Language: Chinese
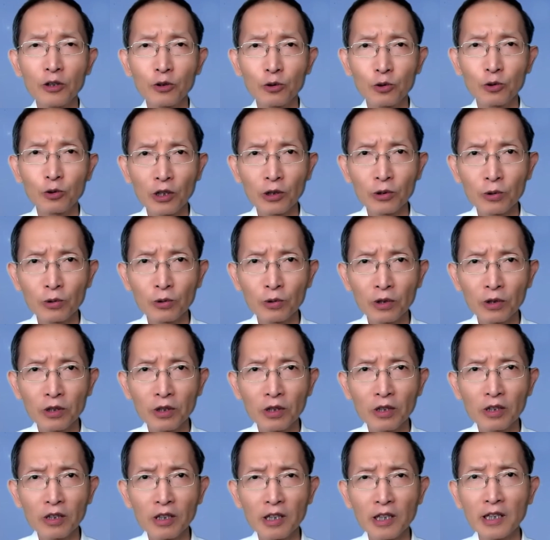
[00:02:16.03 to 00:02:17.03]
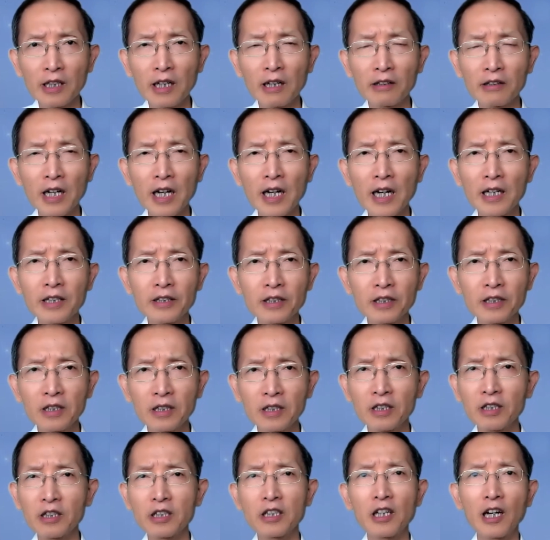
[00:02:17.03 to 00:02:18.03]
主耶稣提到他来
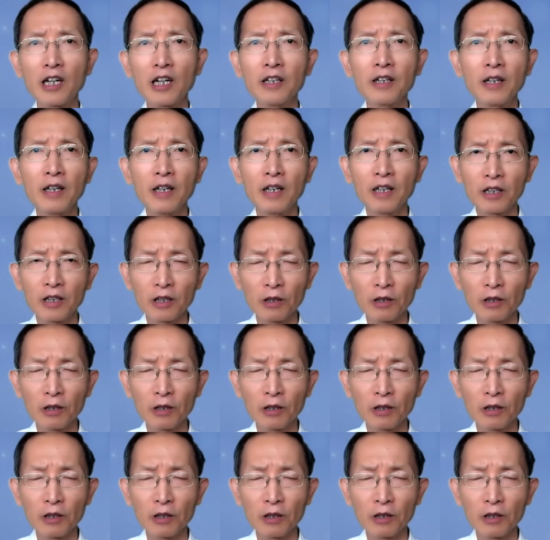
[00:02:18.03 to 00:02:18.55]
之前，